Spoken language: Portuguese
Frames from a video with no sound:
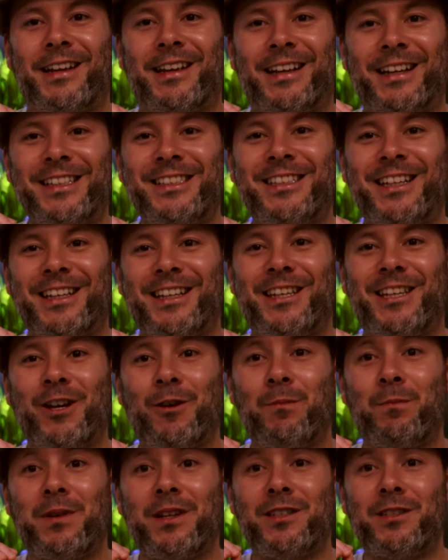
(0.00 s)
Esse aqui
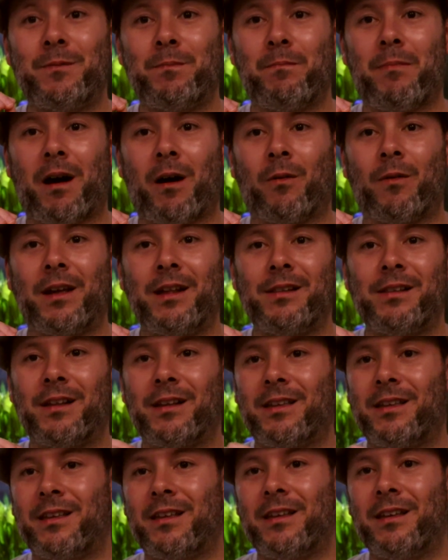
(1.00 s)
é o principal, esse
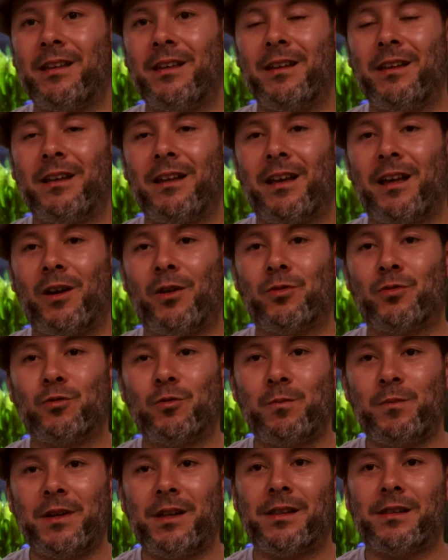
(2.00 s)
aqui é o
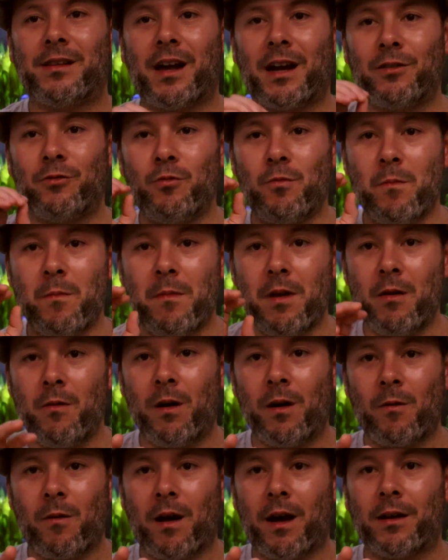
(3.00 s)
superstar do meu
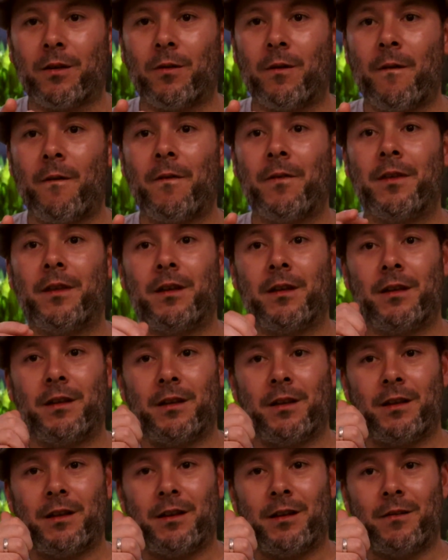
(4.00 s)
aquário.
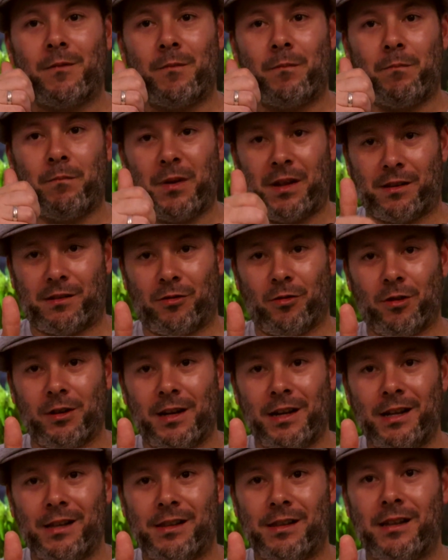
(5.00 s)
Pensou
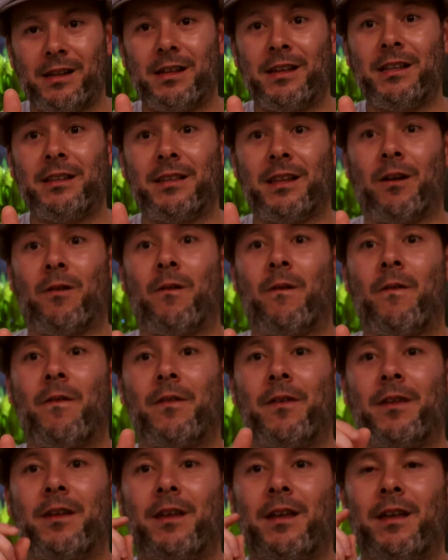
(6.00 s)
nesse? Então,
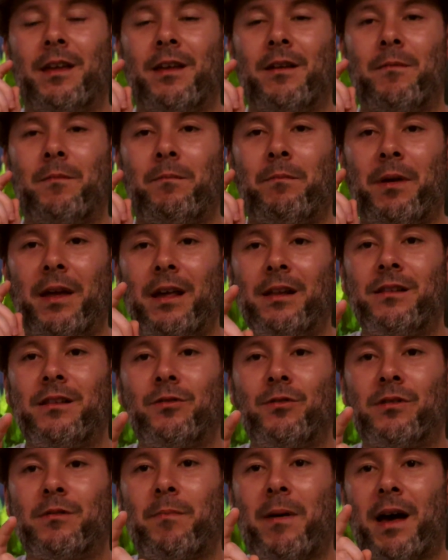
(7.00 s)

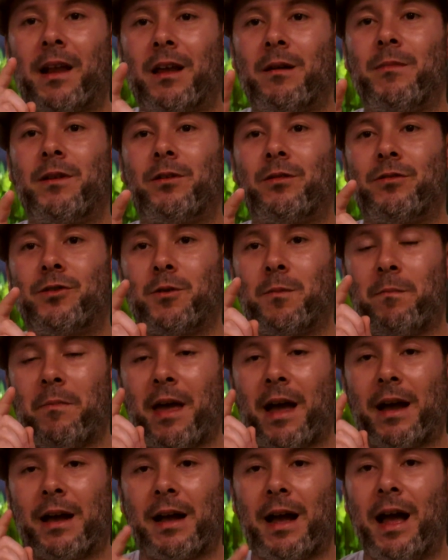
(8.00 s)
pense nos parâmetros de
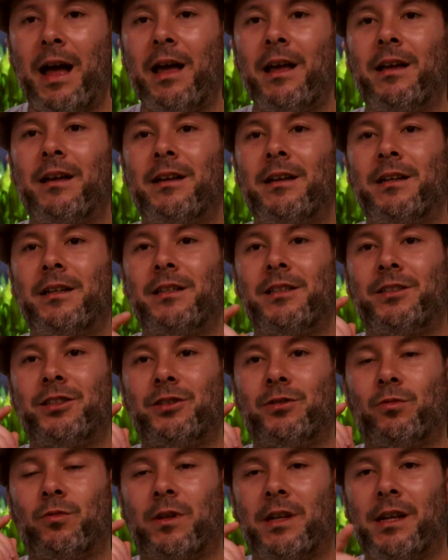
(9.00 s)
pH,
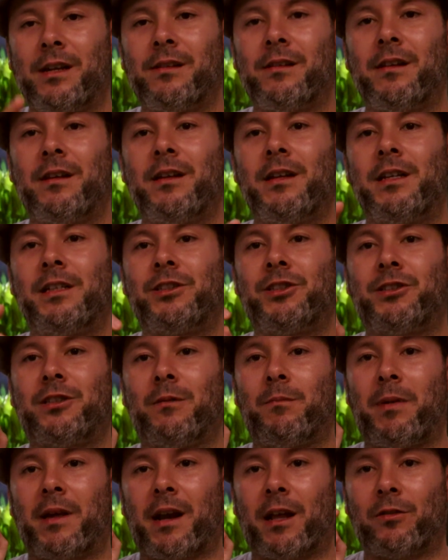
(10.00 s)
de dureza, de
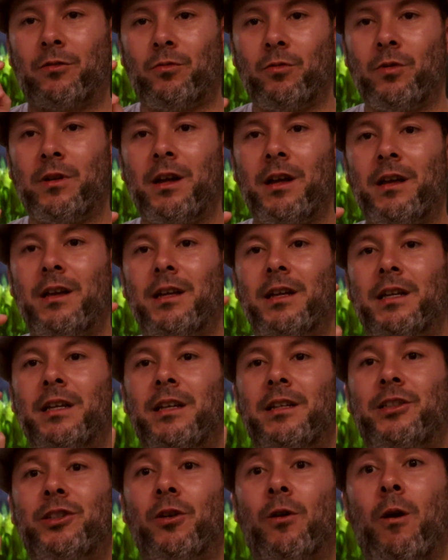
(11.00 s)
temperatura
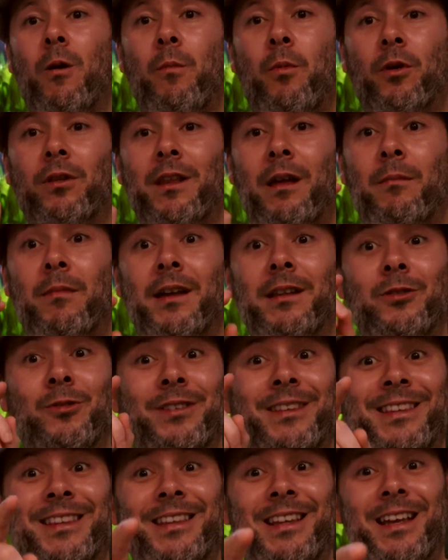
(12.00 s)
e de comportamento
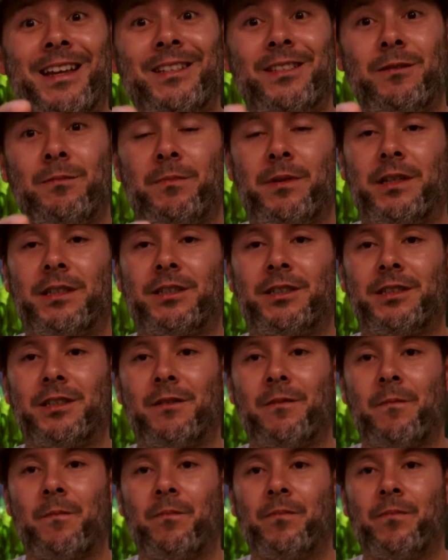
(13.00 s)
desse peixe.